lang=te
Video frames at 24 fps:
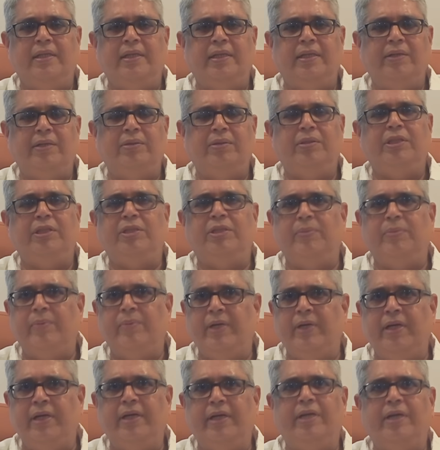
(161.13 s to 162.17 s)
లేదు
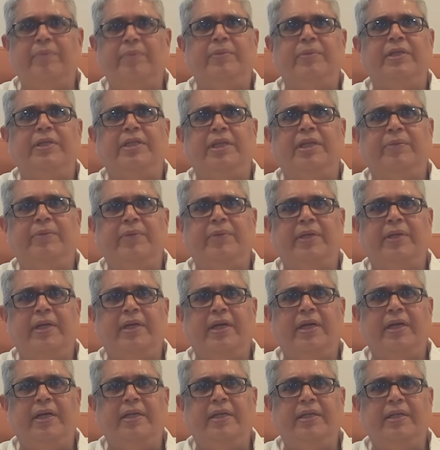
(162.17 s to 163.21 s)
డిసిప్లినరీ కమిటీ చైర్మన్గా
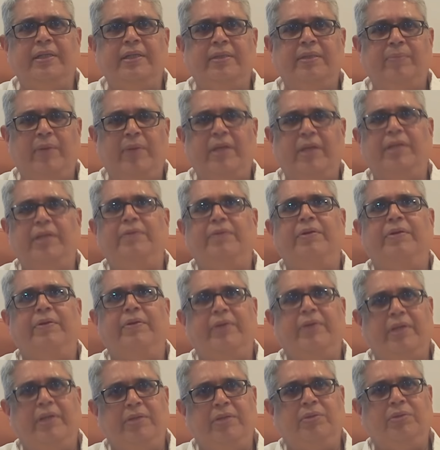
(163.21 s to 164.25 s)
కానీ పార్టీ
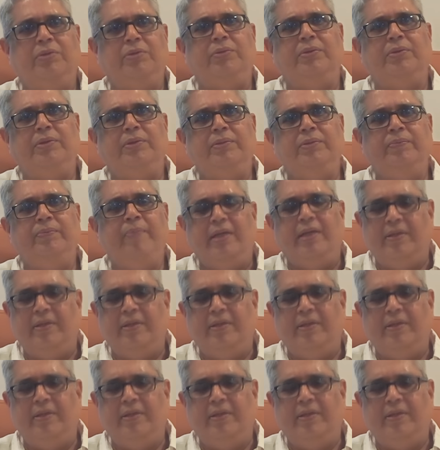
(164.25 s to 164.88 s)
వ్యవహారాలు చూసుకుంటూ